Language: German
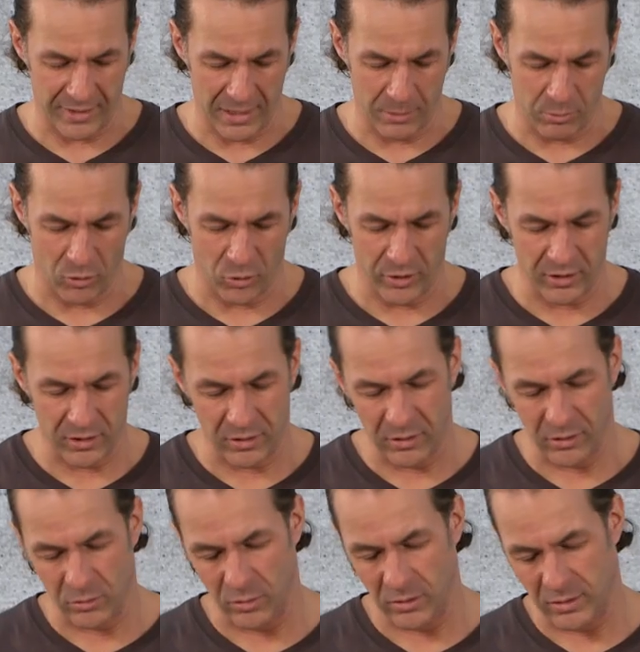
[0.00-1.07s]
gelb
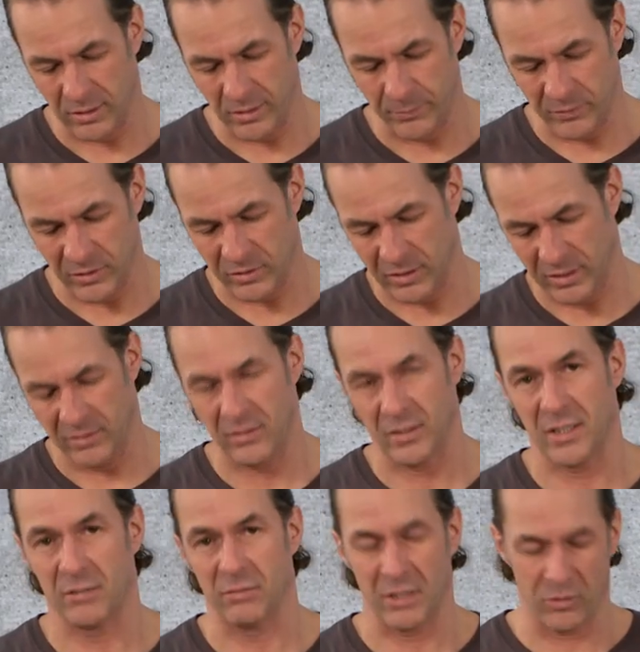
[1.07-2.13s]
leuchtend und ähm, das Ganze
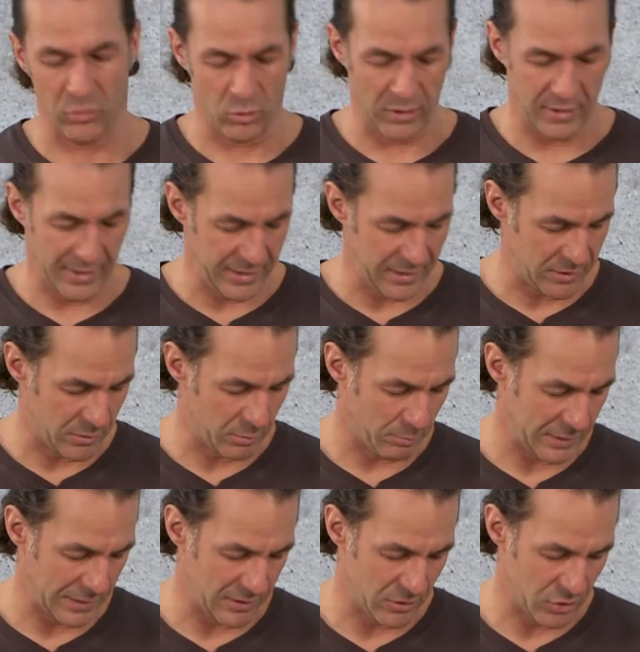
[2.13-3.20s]
hat wegen so einen leicht
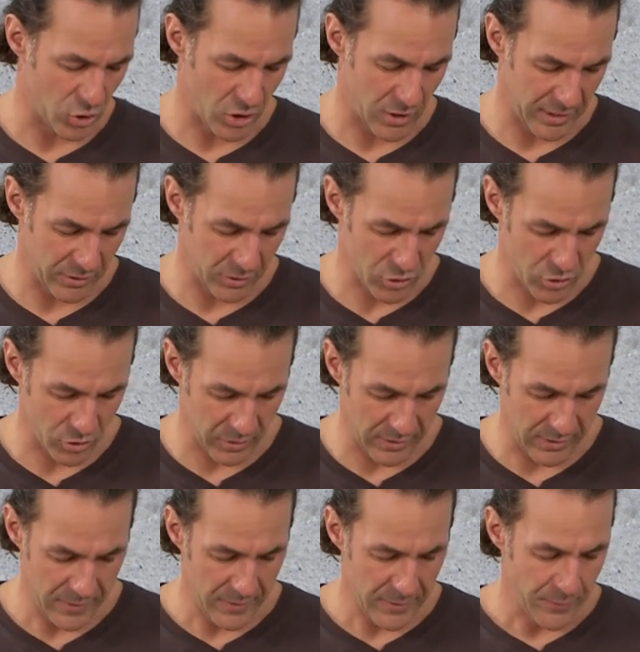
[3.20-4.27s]
matten Schleier
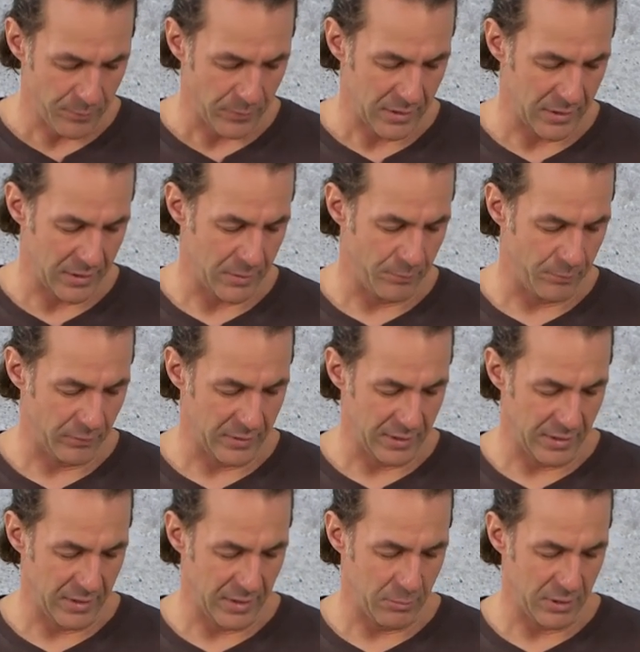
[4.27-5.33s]
schon. Ähm,
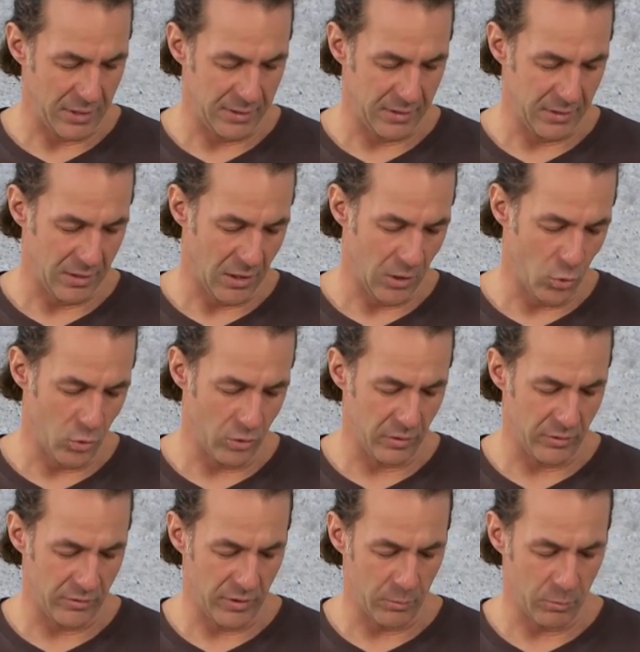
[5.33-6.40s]
dann eben an den
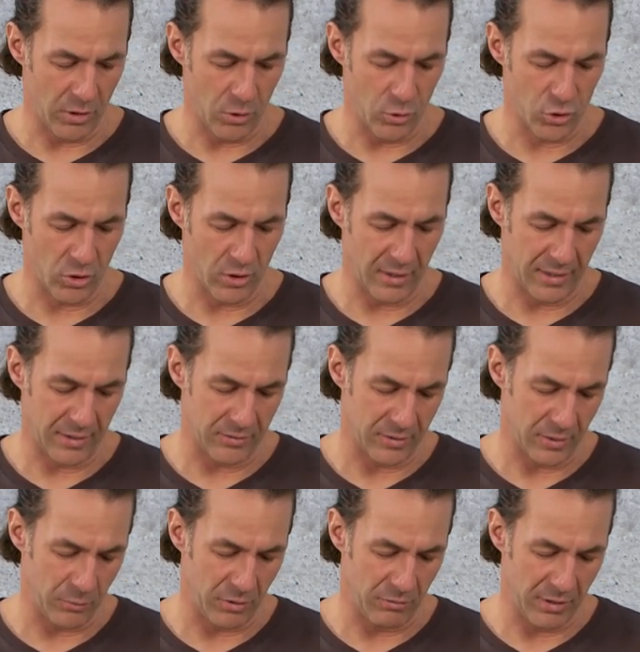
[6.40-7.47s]
Augen sieht man auch schon
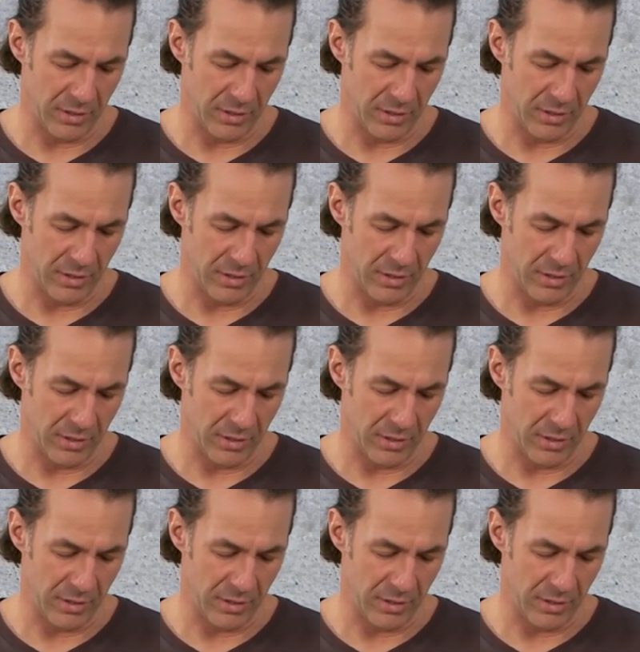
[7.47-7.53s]
langsam, die